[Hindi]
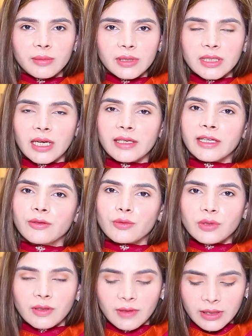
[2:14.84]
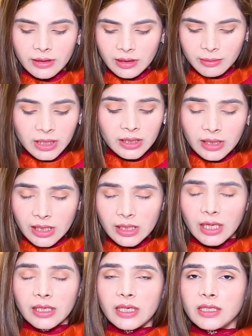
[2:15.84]
नमक डालना है दूसरा वाला नमक नहीं
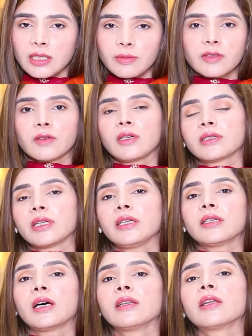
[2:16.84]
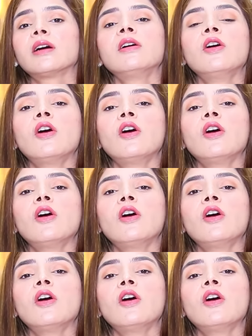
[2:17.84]
डालना टेबल सॉल्ट नहीं डालना